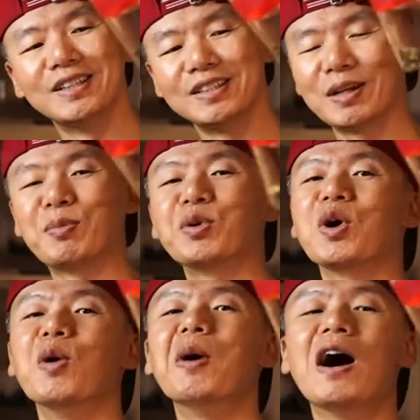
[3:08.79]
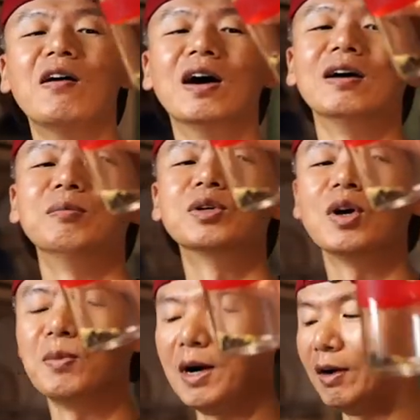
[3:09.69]
这个不够泡啊，不
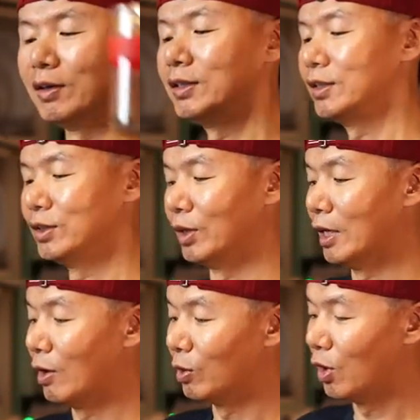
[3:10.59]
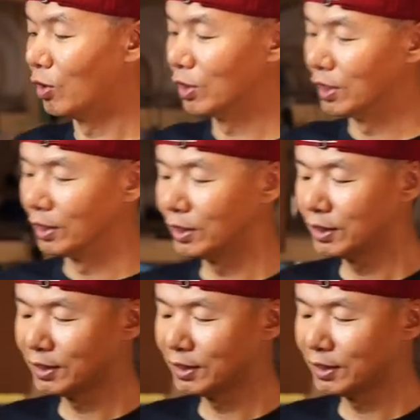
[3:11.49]
够泡。对，那我烘了，